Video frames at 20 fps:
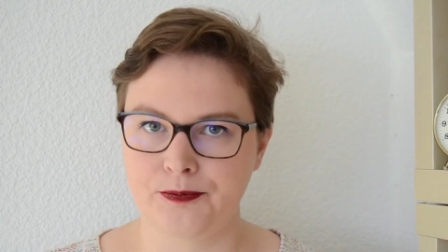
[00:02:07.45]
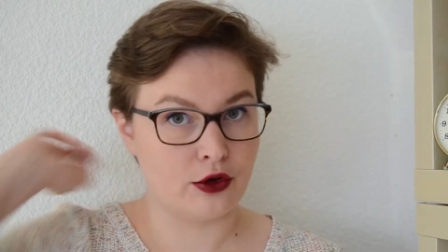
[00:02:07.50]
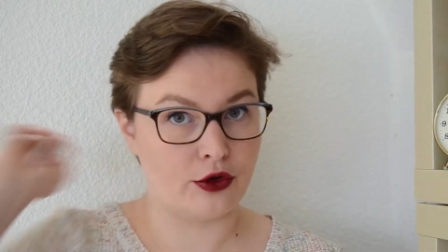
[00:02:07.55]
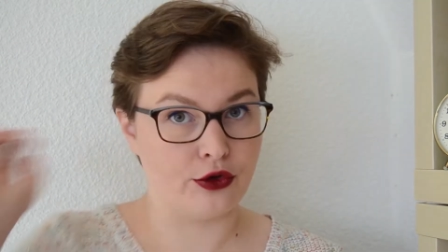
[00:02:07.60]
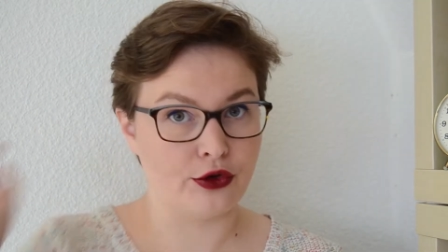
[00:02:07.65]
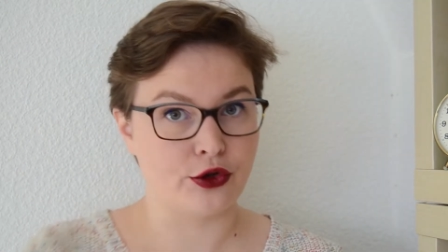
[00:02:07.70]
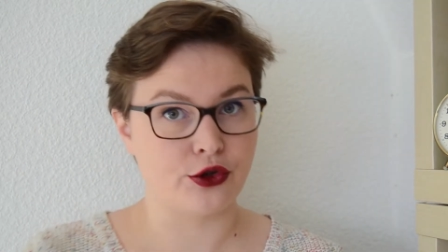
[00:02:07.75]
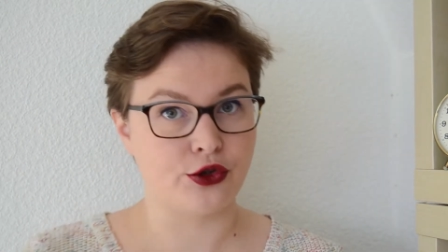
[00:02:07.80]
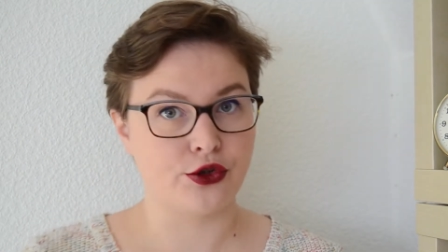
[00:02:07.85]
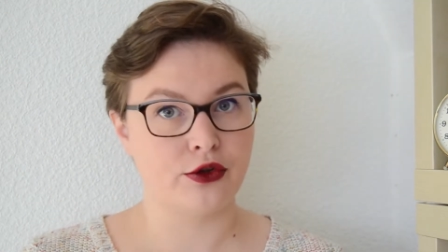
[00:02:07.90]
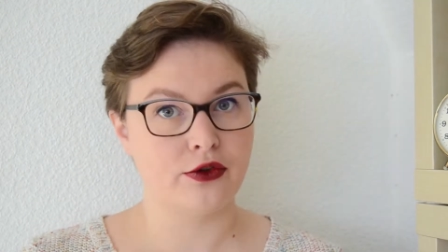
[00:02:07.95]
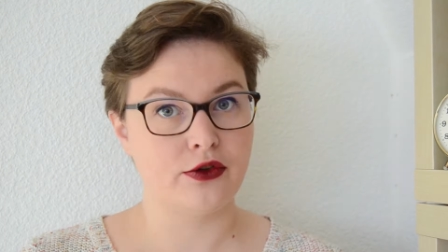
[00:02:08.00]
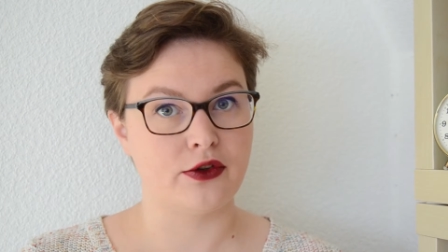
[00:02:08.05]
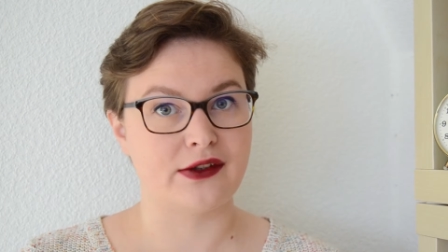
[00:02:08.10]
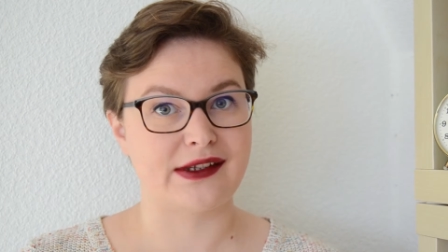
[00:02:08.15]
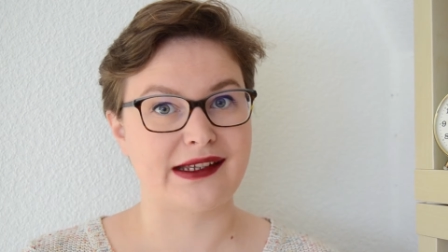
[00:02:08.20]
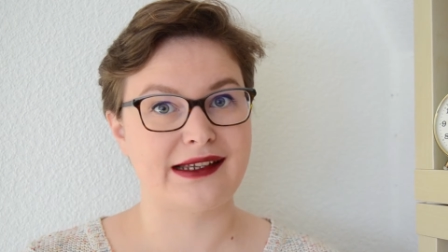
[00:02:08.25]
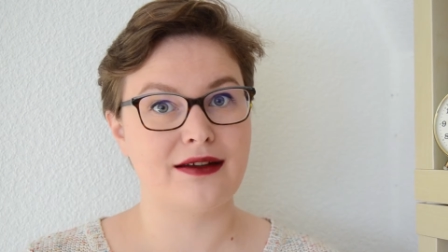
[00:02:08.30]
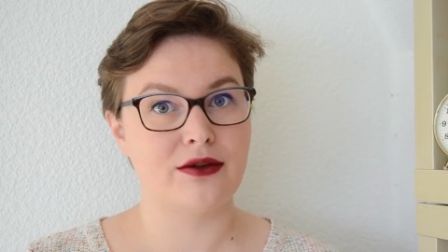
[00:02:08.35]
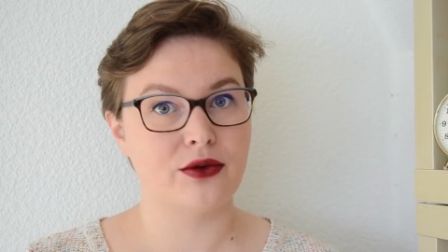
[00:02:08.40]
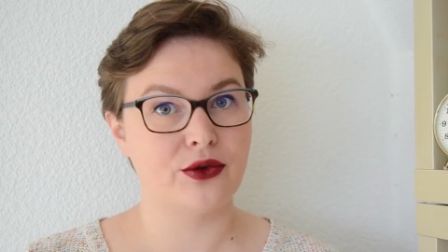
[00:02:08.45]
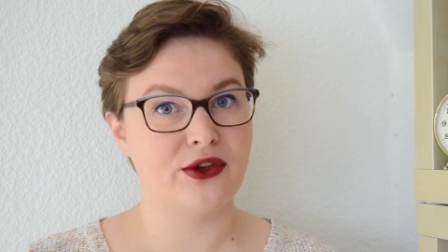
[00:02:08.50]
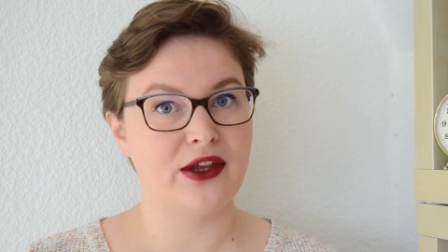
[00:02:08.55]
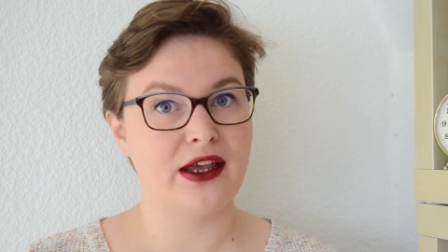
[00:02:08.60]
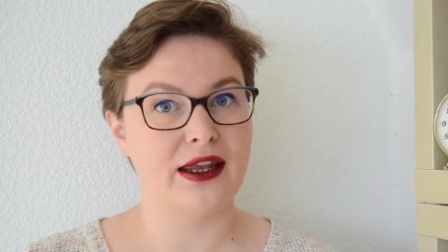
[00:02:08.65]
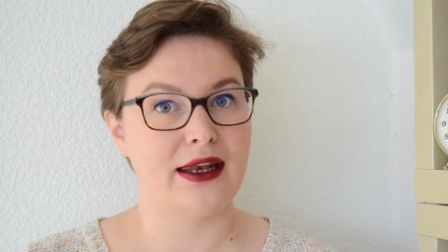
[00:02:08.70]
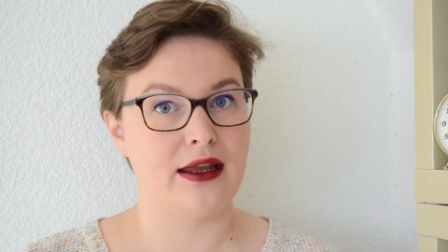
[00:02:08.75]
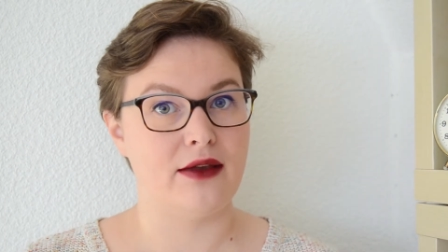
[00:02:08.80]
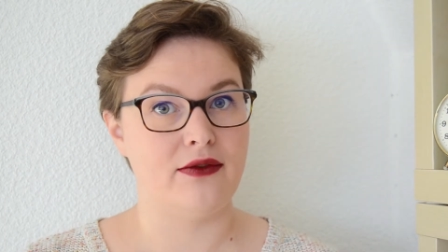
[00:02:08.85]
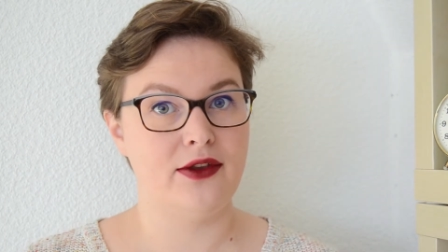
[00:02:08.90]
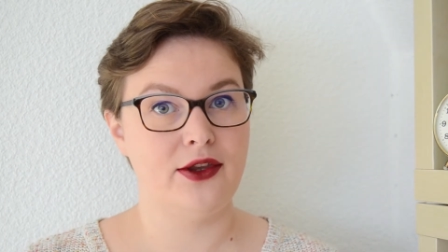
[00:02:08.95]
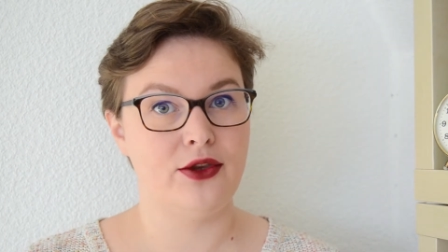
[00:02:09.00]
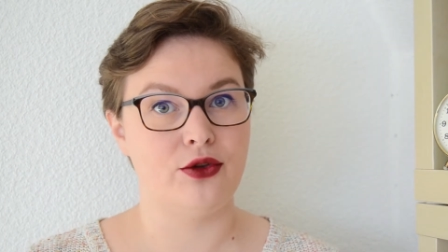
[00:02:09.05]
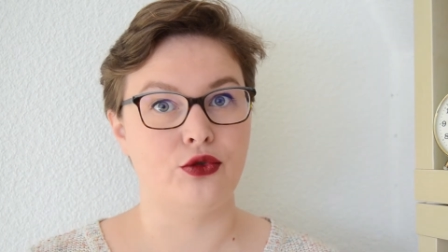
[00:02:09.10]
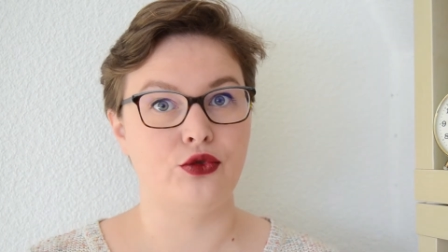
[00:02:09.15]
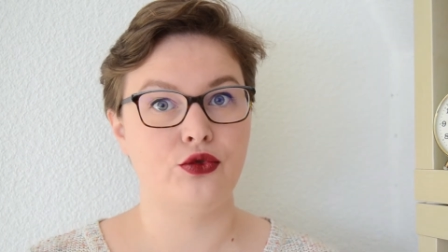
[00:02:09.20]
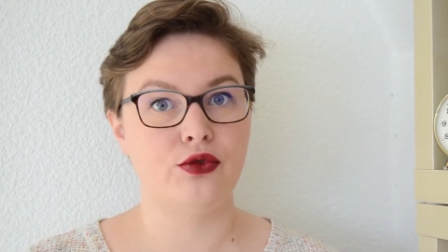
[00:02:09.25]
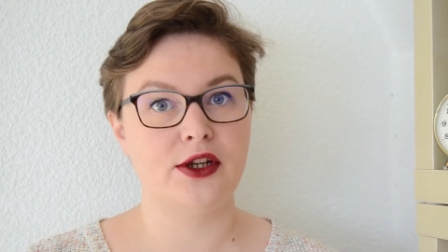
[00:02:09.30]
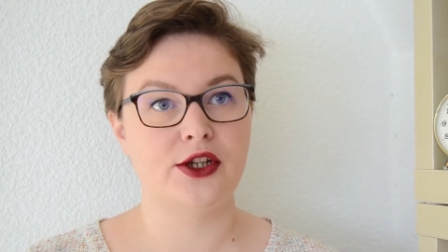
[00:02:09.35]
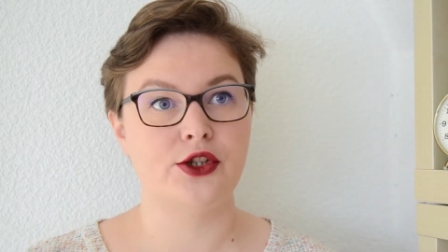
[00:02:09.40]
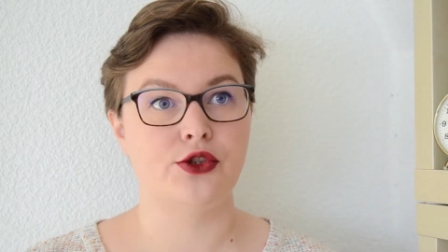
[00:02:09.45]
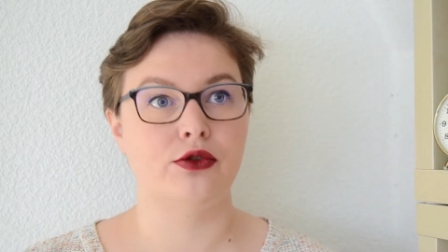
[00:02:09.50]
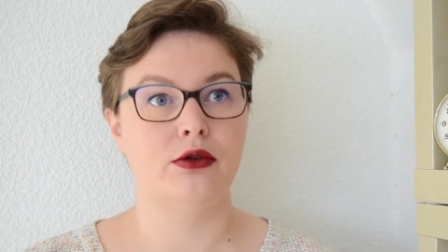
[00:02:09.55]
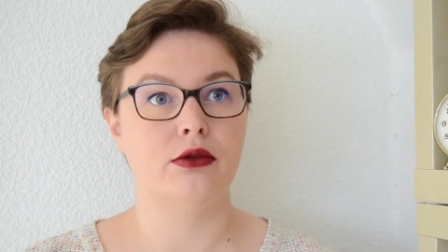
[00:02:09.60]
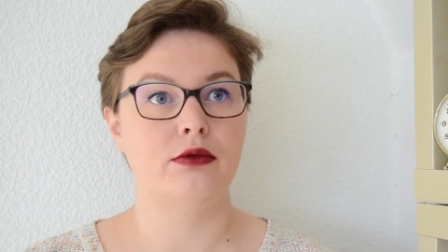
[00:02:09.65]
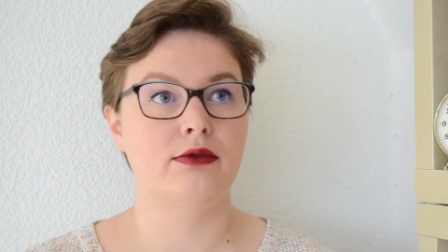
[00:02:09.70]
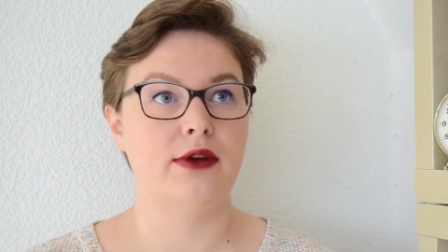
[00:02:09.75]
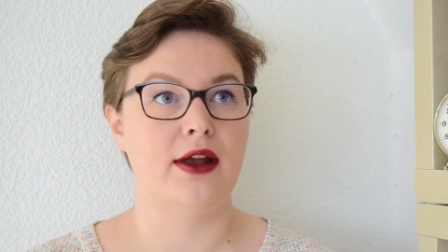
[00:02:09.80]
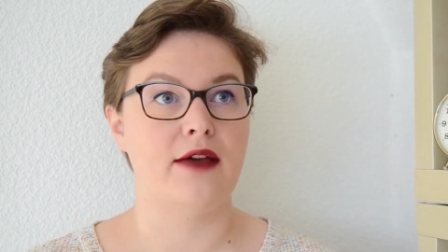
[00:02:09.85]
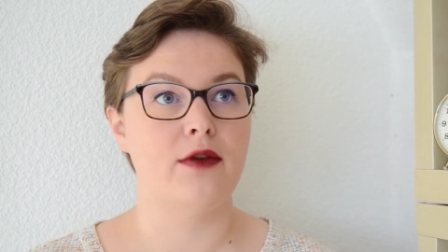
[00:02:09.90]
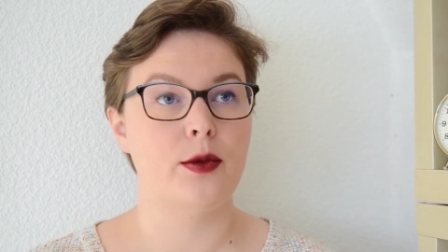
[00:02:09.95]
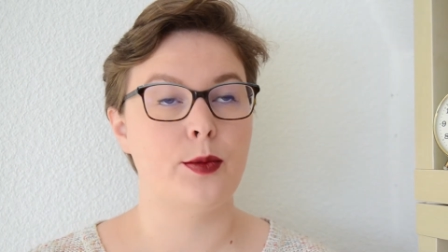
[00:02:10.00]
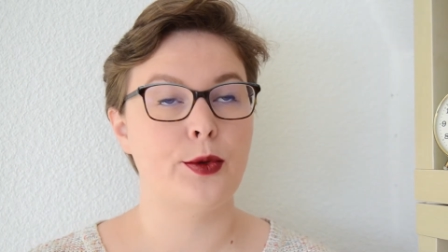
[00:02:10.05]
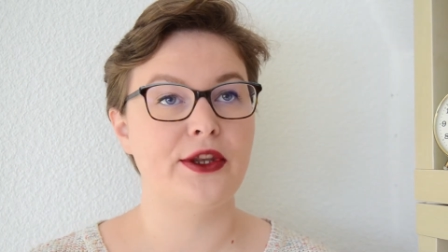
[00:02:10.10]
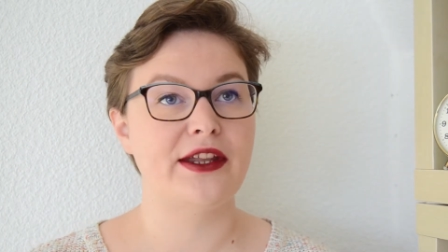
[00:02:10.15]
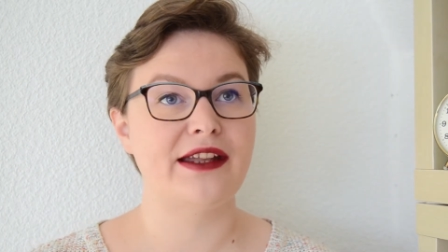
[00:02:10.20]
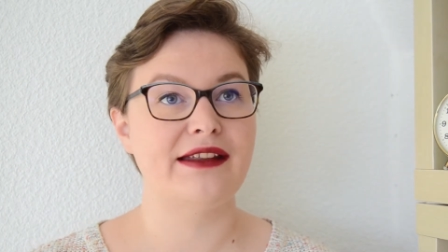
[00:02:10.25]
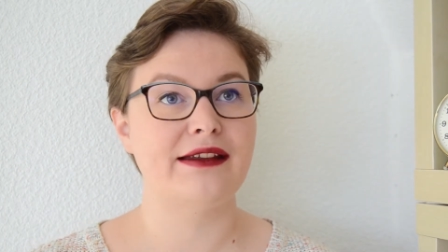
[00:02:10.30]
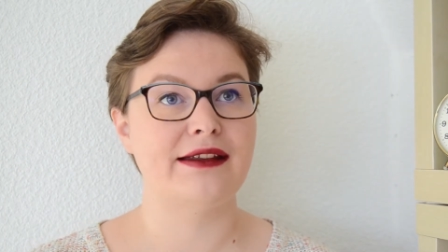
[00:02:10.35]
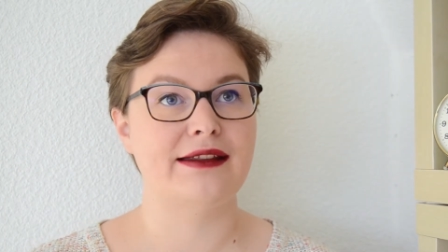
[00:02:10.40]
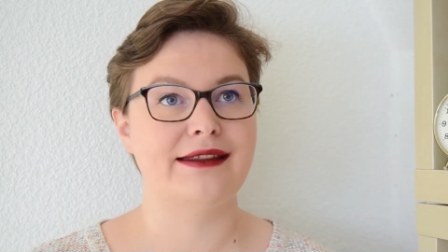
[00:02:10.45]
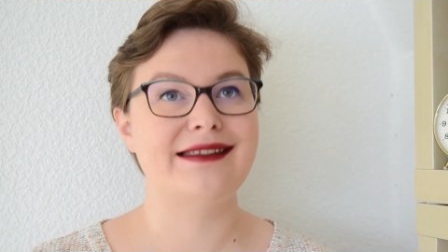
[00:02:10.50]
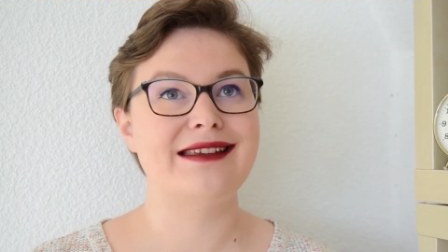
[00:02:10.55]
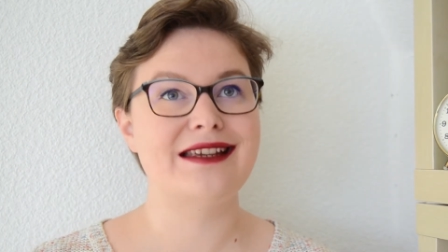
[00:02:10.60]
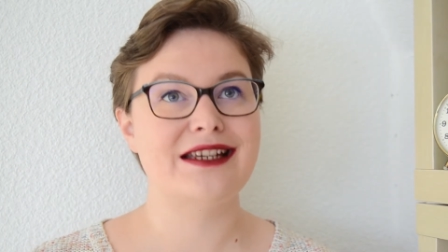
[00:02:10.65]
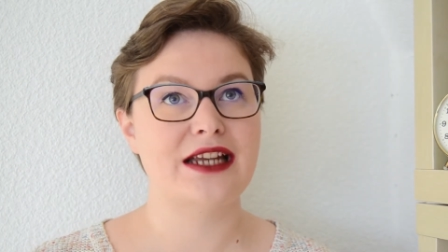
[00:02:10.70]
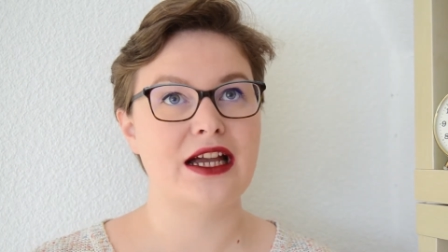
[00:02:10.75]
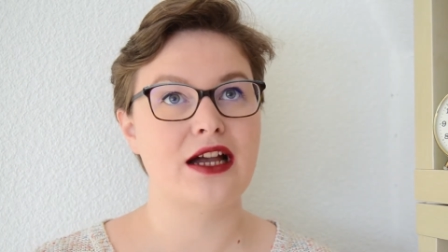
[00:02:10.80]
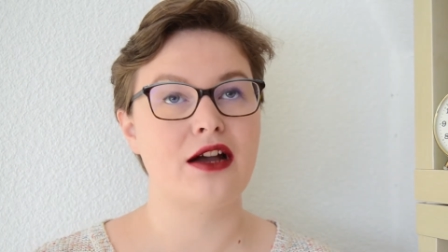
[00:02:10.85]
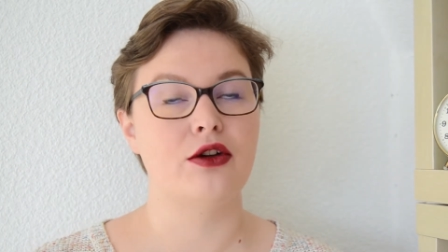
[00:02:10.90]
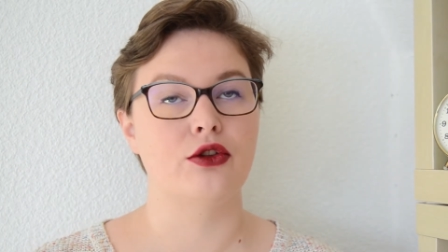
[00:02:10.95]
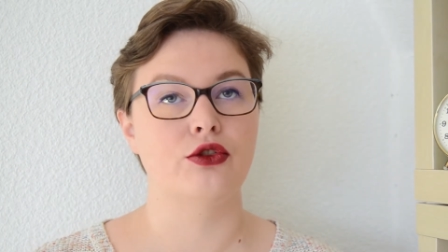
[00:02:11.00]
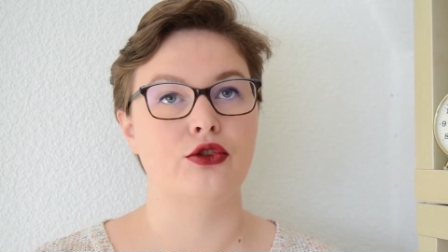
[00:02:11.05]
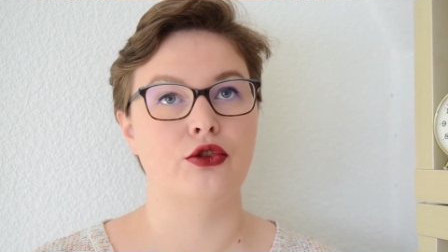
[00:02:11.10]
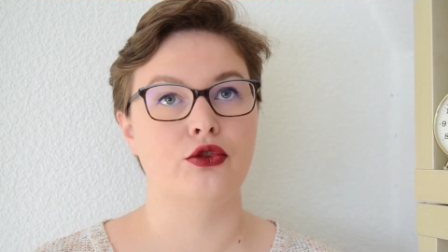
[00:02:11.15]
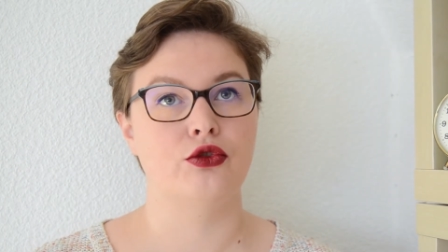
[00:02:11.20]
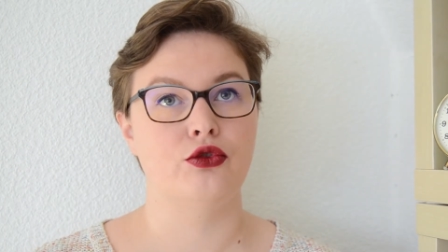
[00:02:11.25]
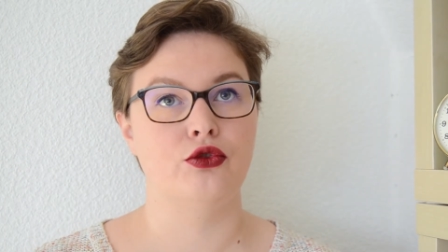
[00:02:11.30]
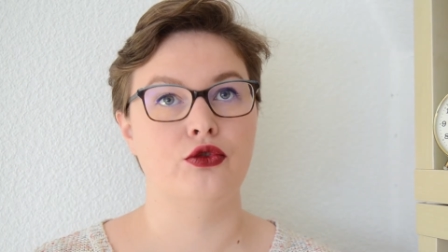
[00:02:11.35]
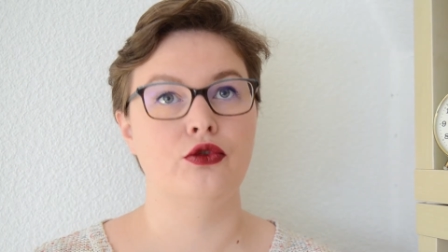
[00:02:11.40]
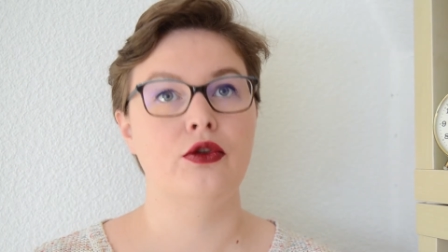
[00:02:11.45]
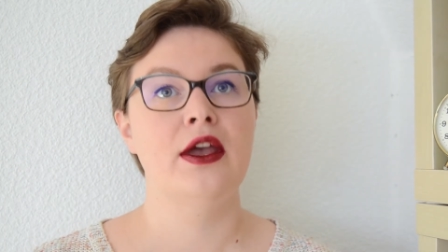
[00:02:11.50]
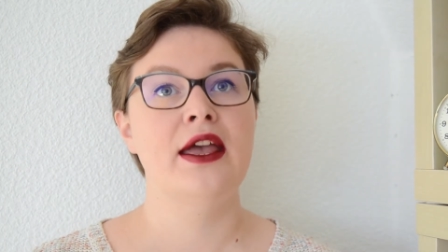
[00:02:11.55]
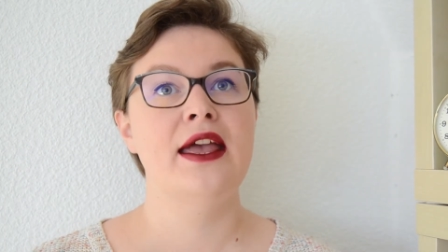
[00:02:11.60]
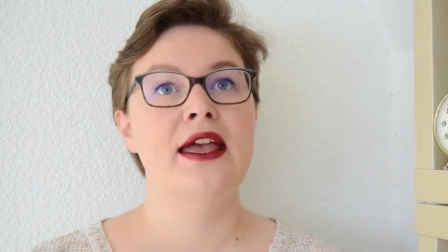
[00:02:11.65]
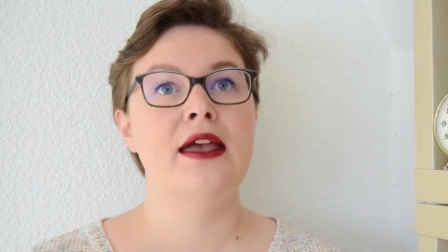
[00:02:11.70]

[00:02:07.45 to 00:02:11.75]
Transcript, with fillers: Autre chose en ce qui concerne la vie de tous les jours, vous l'avez peut-être déjà entendu,